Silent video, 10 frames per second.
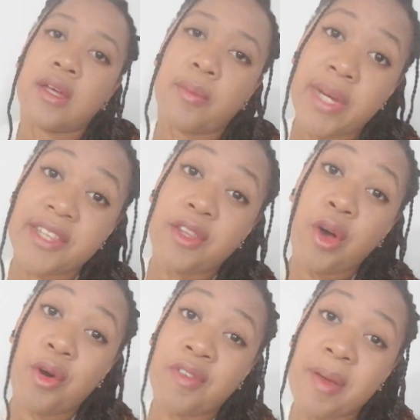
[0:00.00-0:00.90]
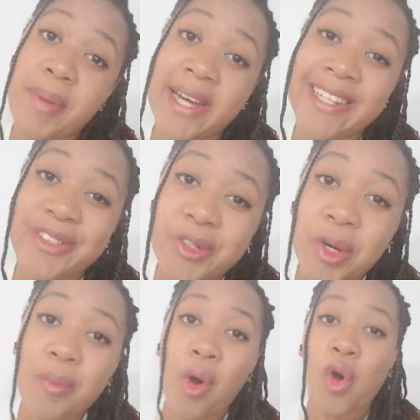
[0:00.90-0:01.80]
Maintenant, on va parler de
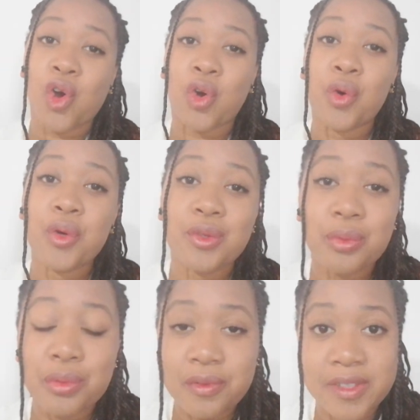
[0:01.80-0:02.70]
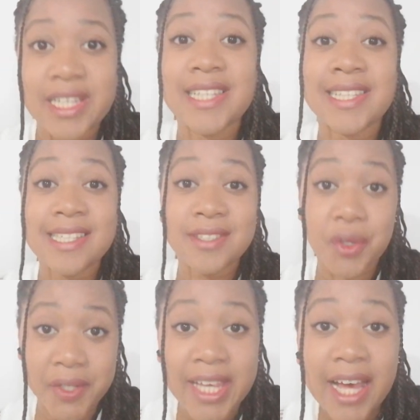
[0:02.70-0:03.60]
comment retrouver des
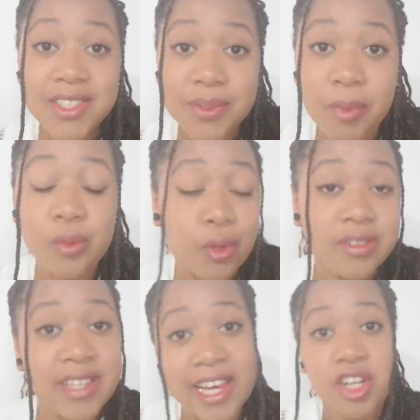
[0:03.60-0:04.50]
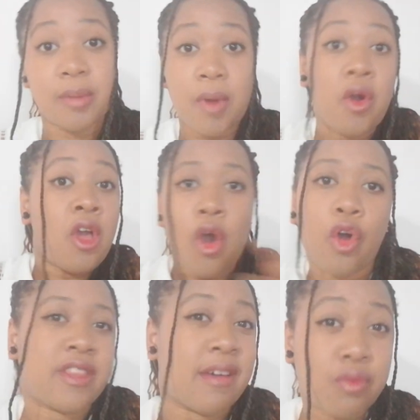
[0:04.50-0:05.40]
orgasmes, ou dans ce cas, comment
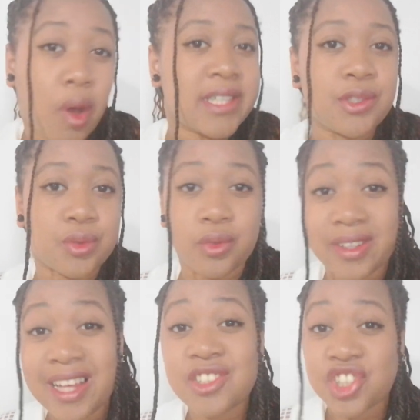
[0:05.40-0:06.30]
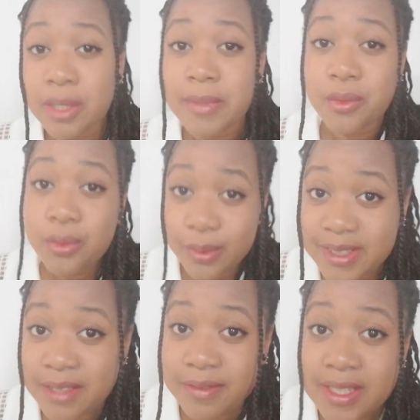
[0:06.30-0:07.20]
en avoir si on n'en a jamais eu de
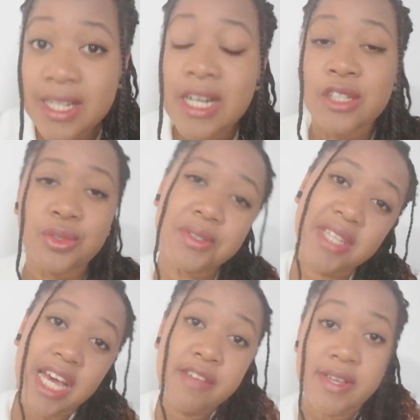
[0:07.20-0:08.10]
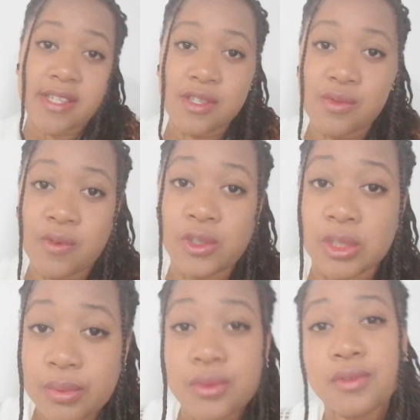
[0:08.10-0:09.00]
sa vie. Chose qui arrive assez souvent, j'ai
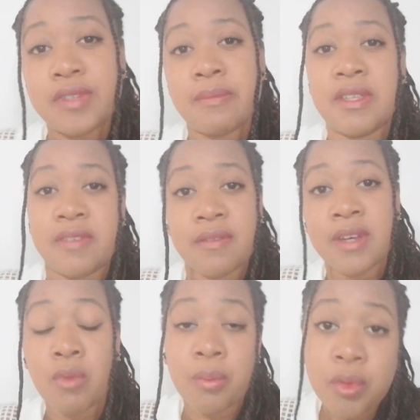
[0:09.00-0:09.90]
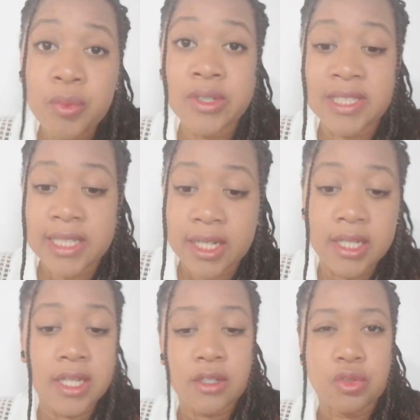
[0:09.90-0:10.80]
beaucoup de femmes qui viennent vers moi pour me le dire.
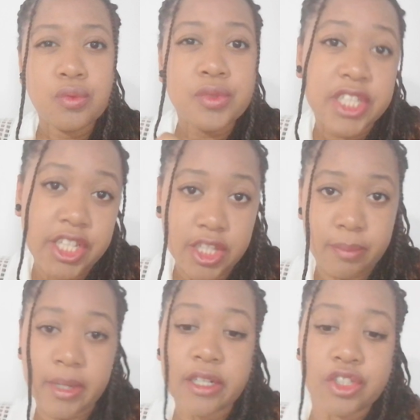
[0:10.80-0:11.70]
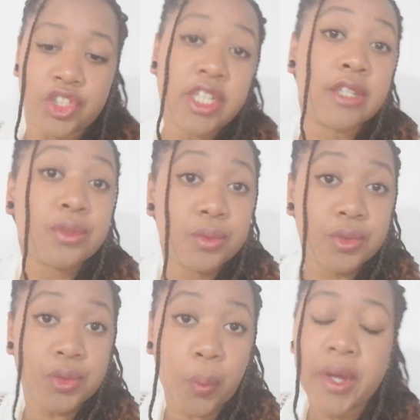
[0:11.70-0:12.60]
Ne vous inquiétez pas, j'ai la
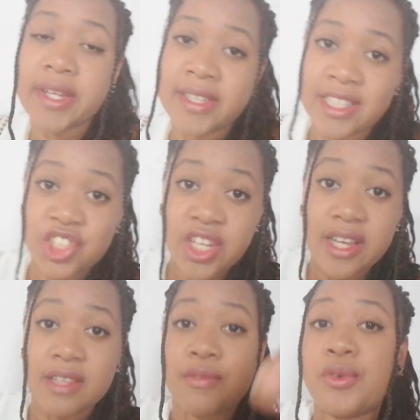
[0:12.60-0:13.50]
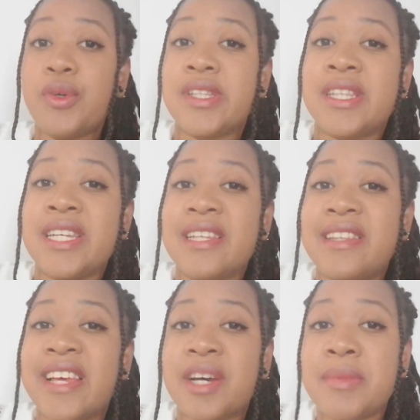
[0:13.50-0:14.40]
solution. Déjà, il faut
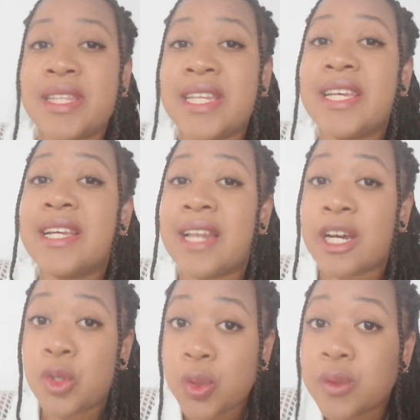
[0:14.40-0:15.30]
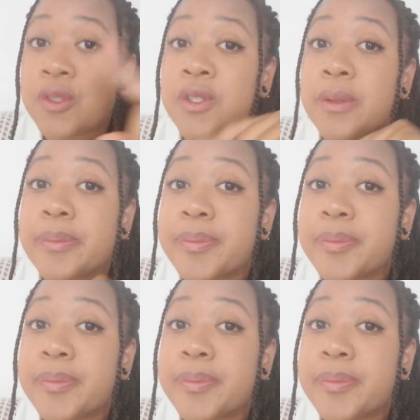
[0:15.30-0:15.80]
déterminer la cause.